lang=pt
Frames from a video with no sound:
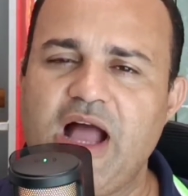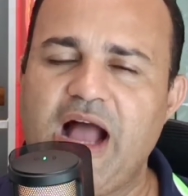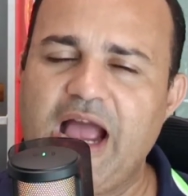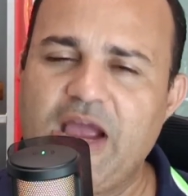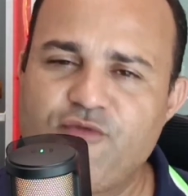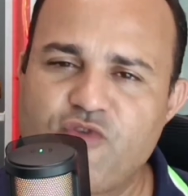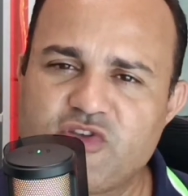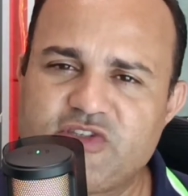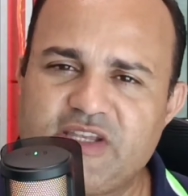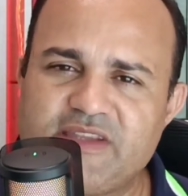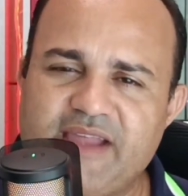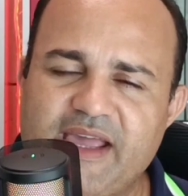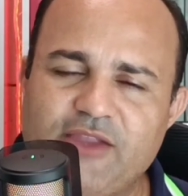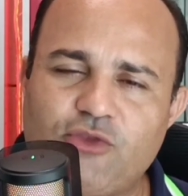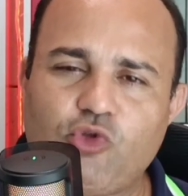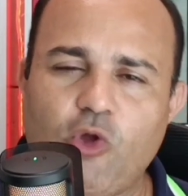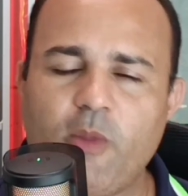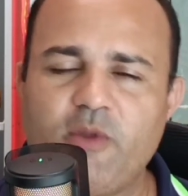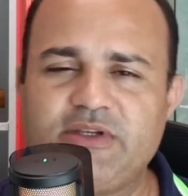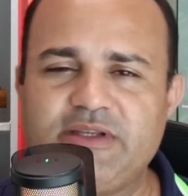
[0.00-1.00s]
Aí você dá em
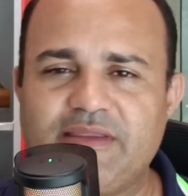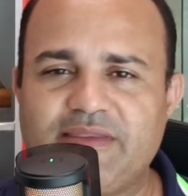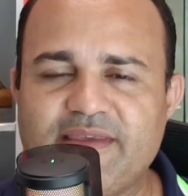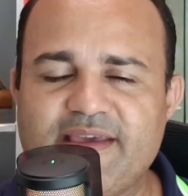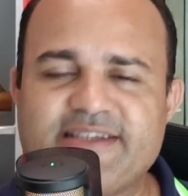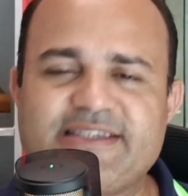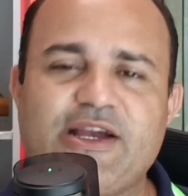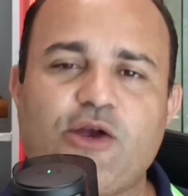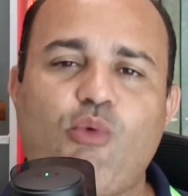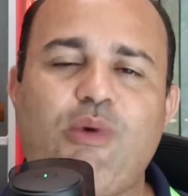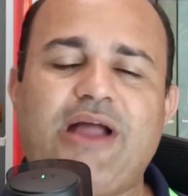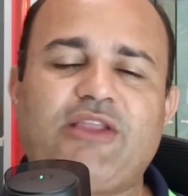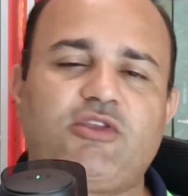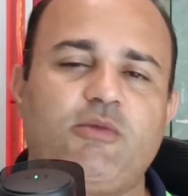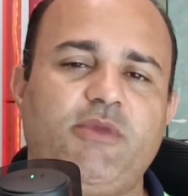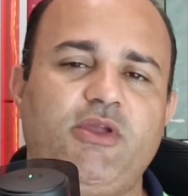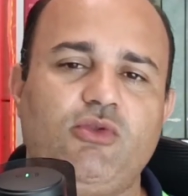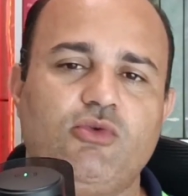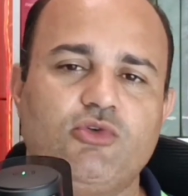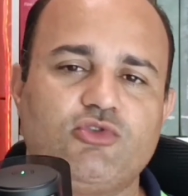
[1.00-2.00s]
torno de 3 a
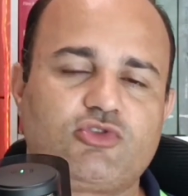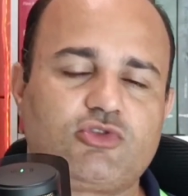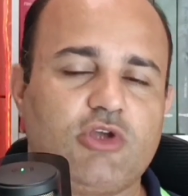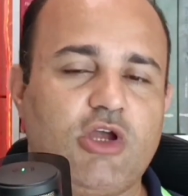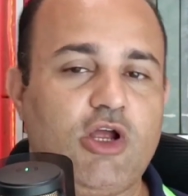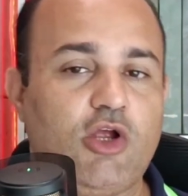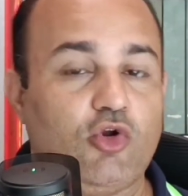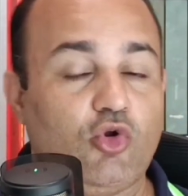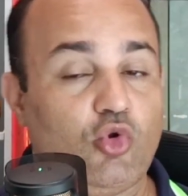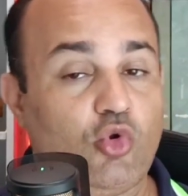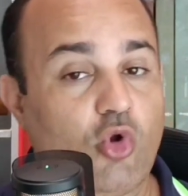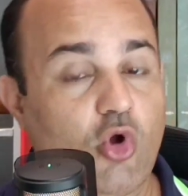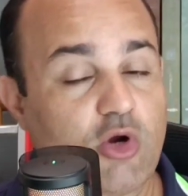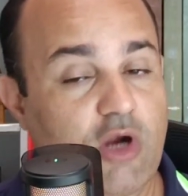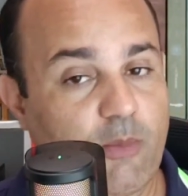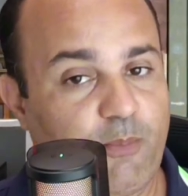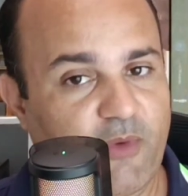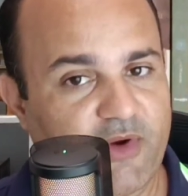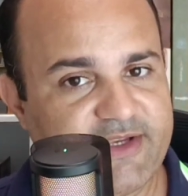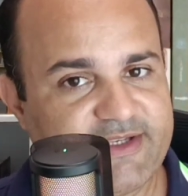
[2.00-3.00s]
4 minutos.
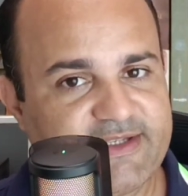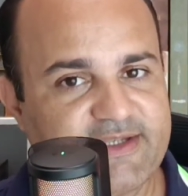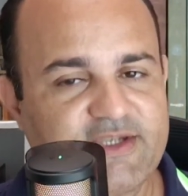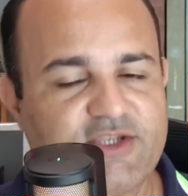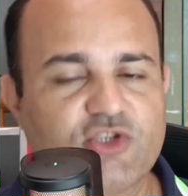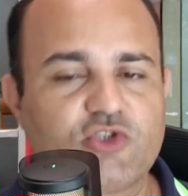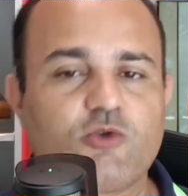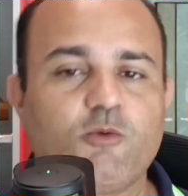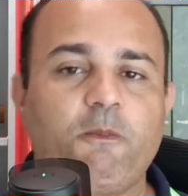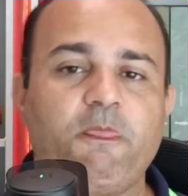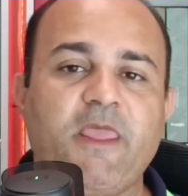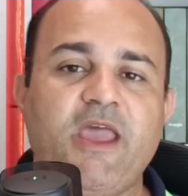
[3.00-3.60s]
Logo após isso,